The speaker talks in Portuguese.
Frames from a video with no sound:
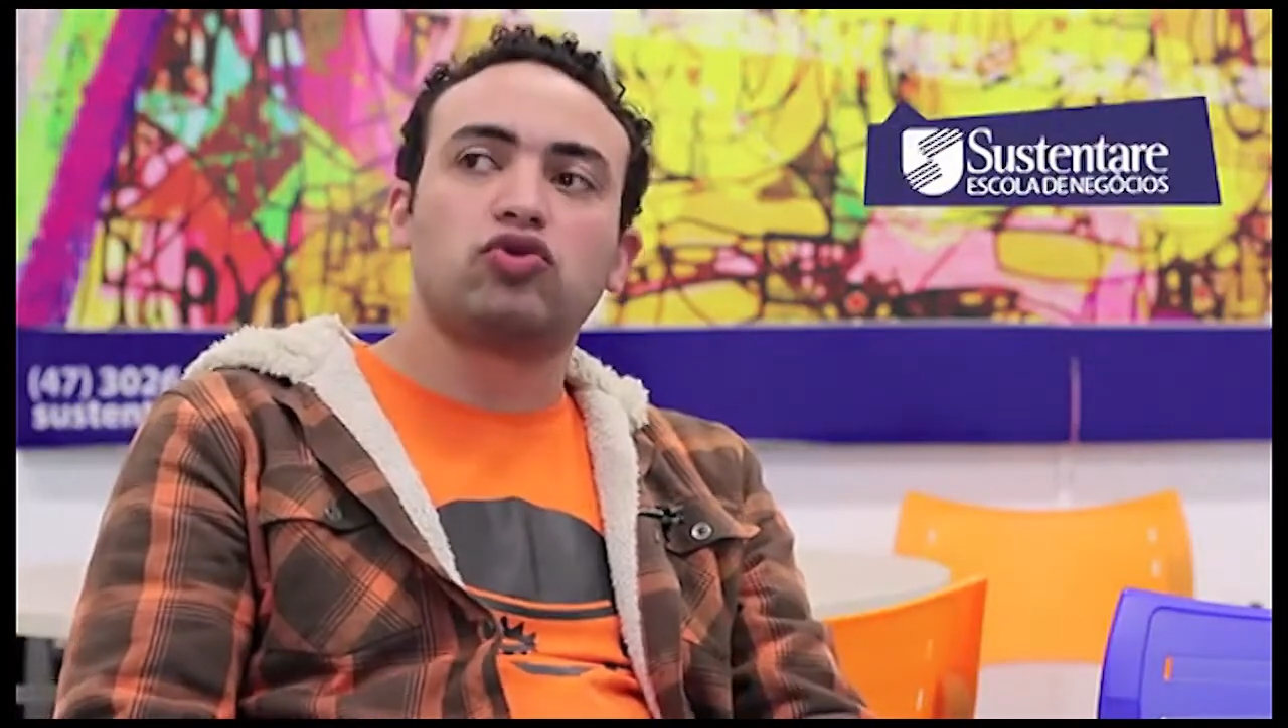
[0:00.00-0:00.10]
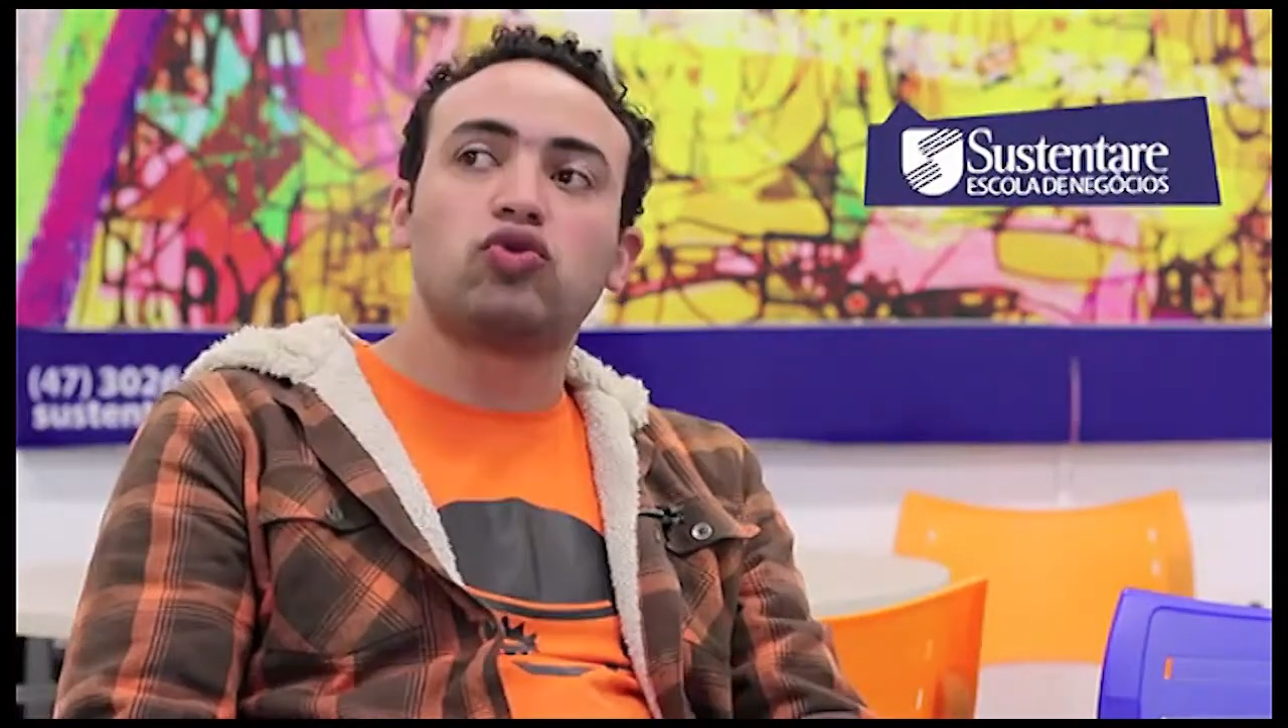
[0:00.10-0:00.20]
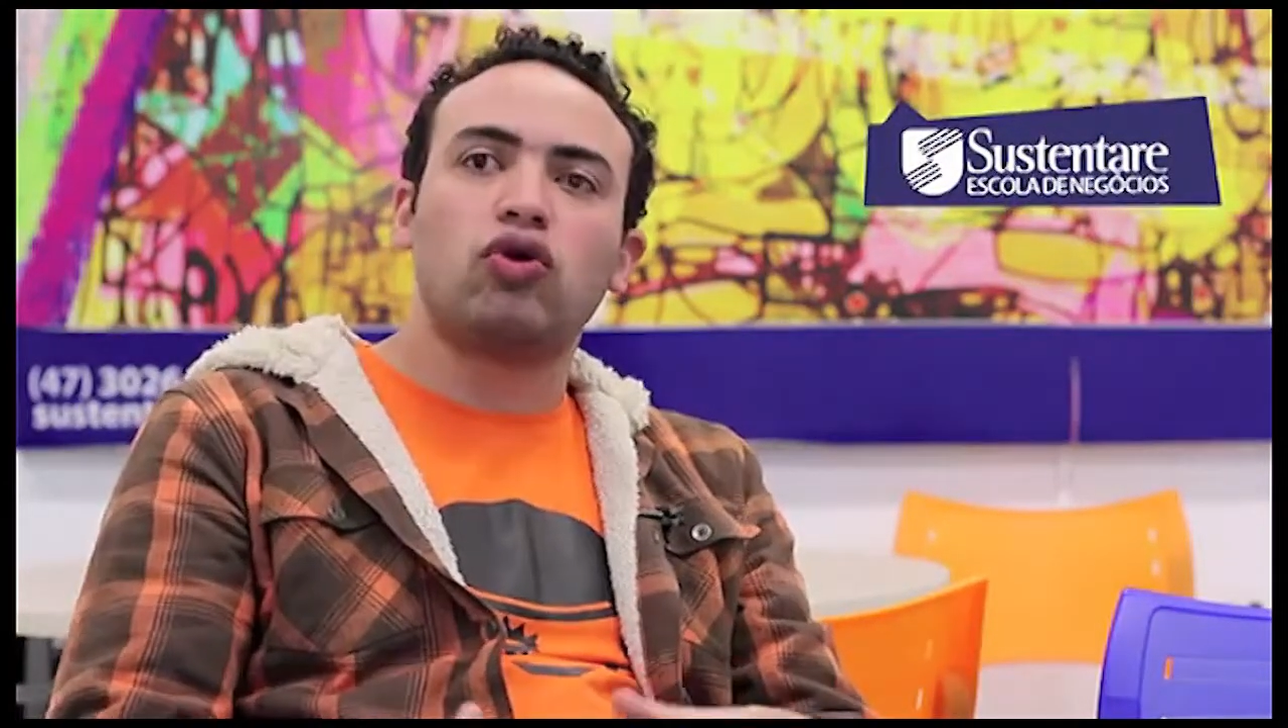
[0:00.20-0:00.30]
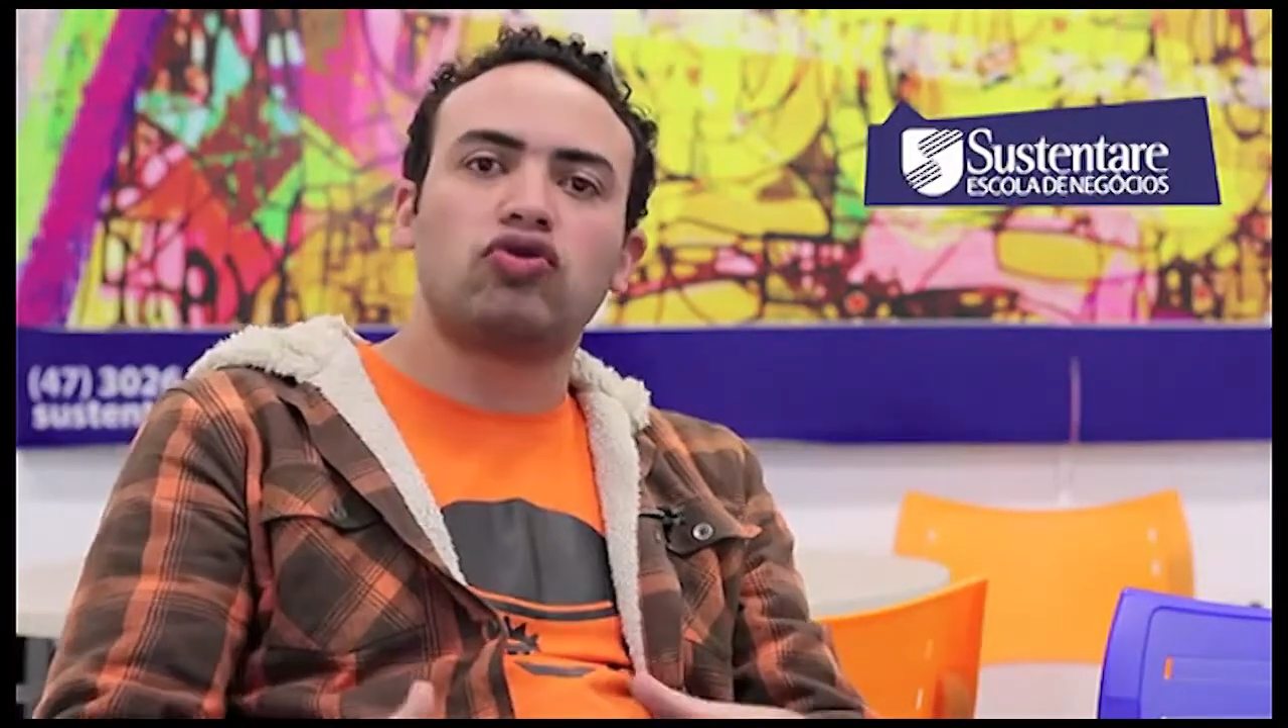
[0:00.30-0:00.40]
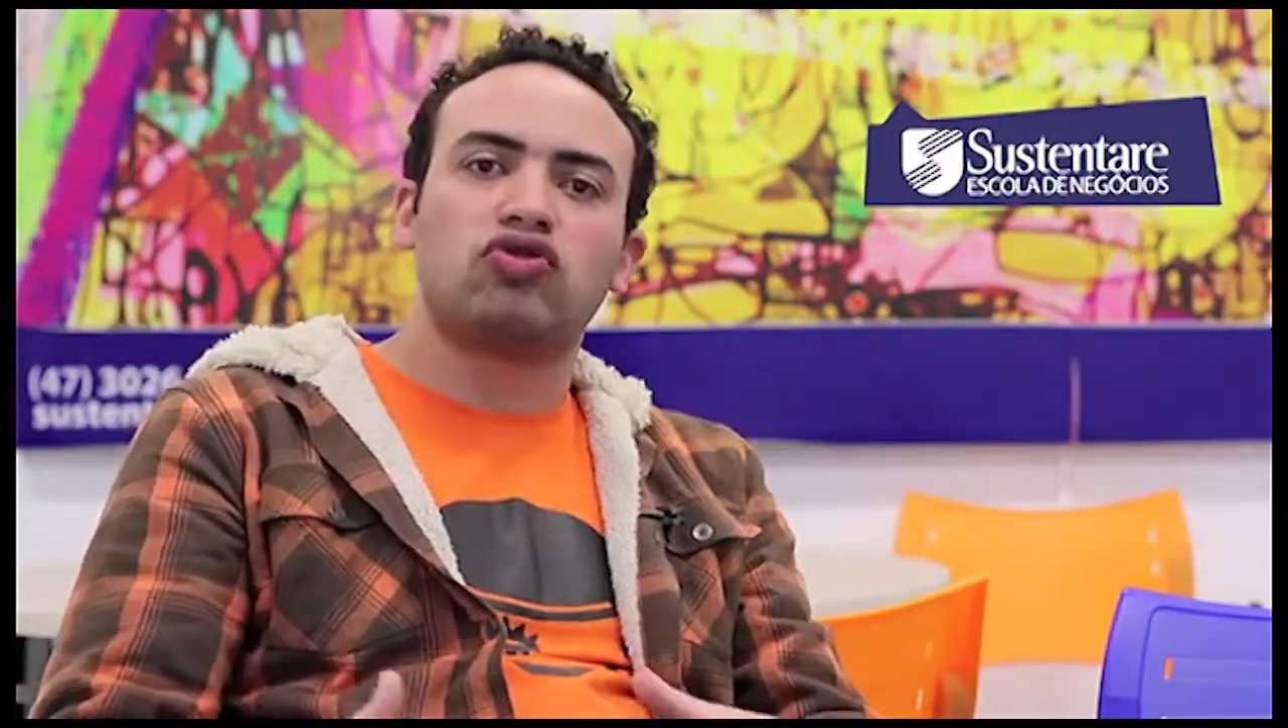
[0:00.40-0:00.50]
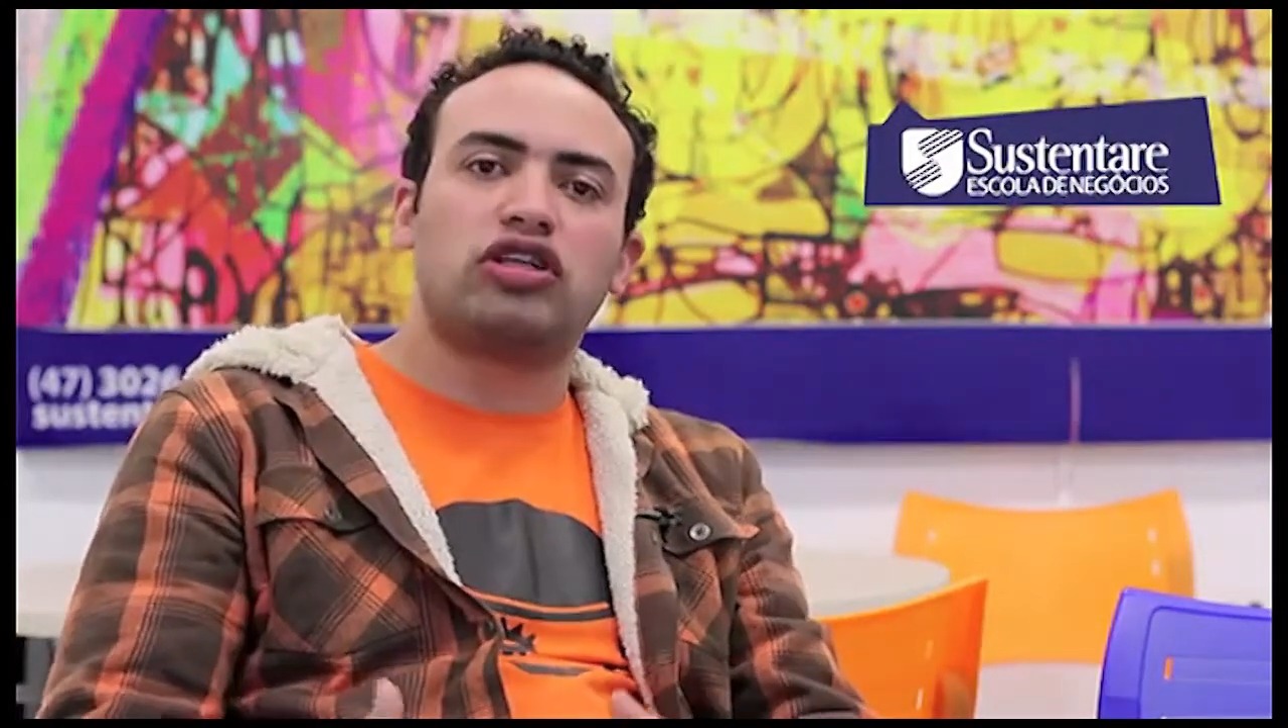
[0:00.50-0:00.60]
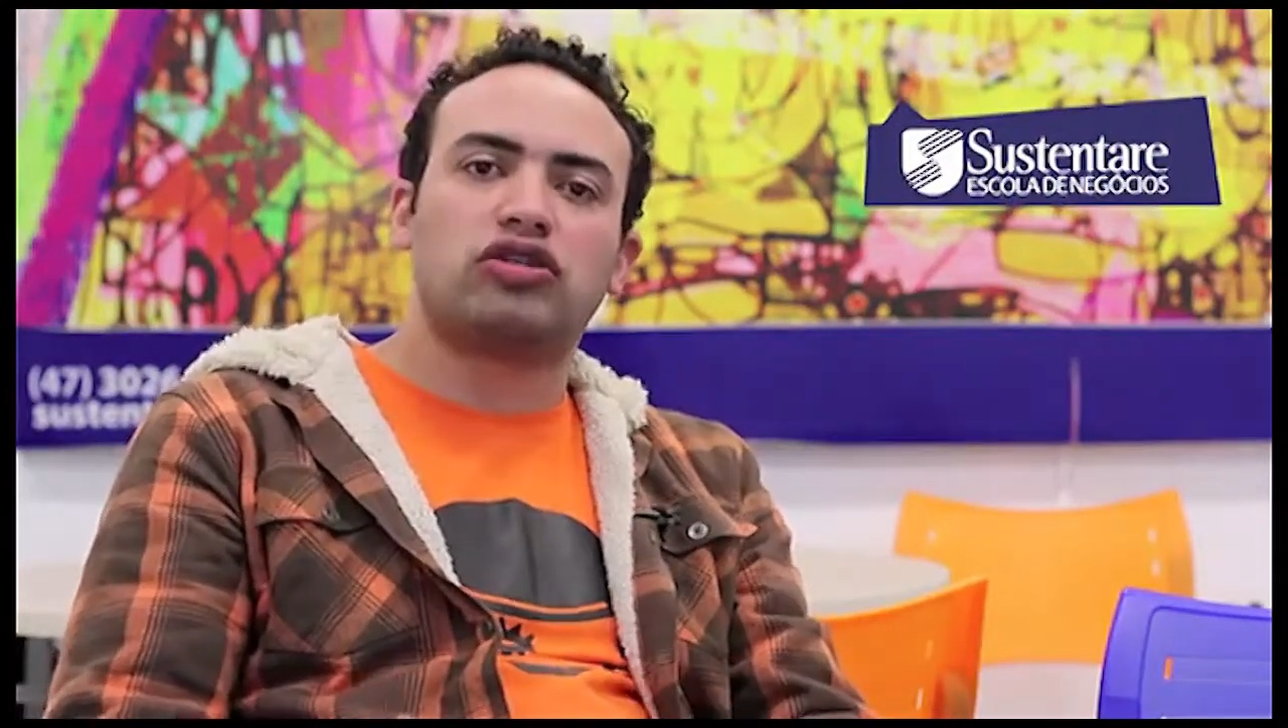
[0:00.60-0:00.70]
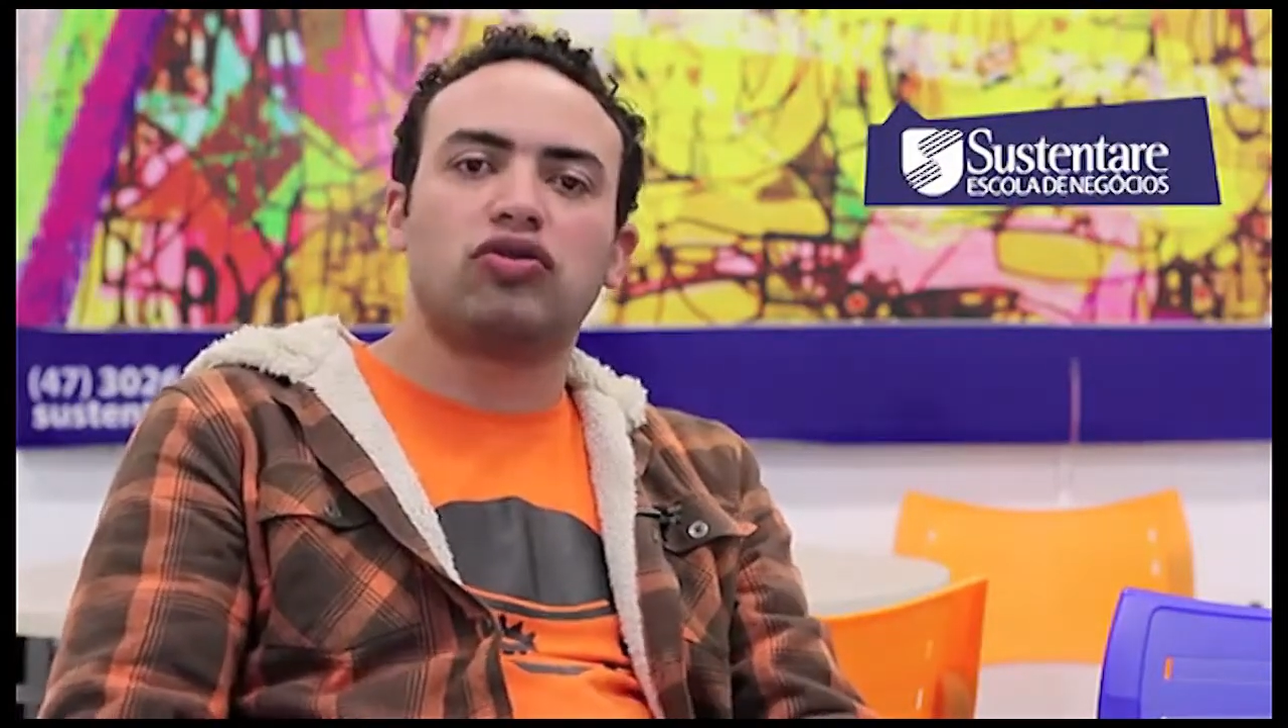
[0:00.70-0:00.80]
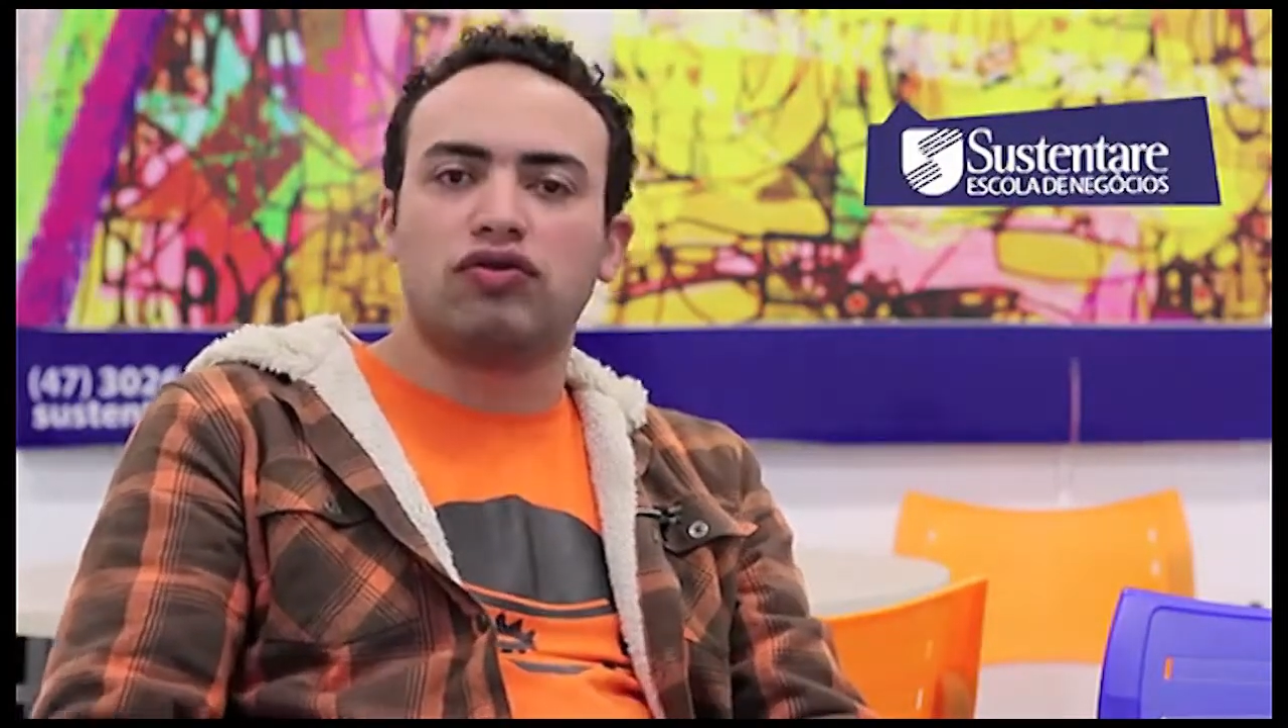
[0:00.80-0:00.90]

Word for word: todos sejam